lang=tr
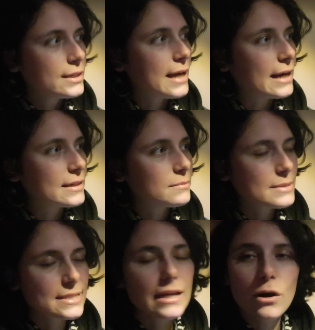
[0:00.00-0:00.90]
Yani
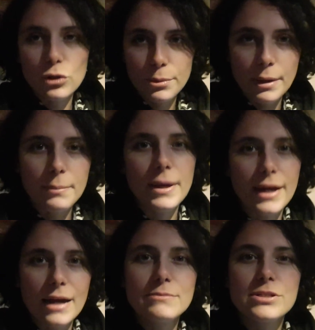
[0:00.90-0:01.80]
biz de ona bakmaya
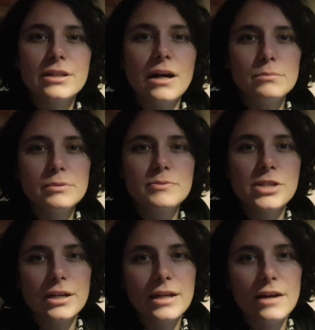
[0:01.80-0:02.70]
gelmiştik. Kamp
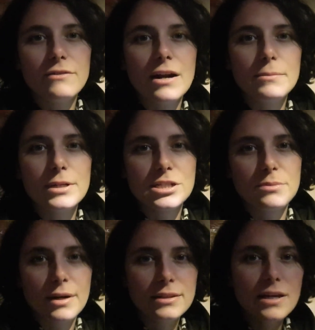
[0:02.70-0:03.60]
yapacak yer var mı
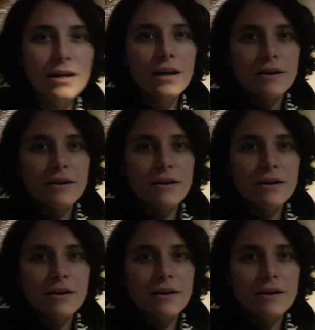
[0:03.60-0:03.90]
acaba diye.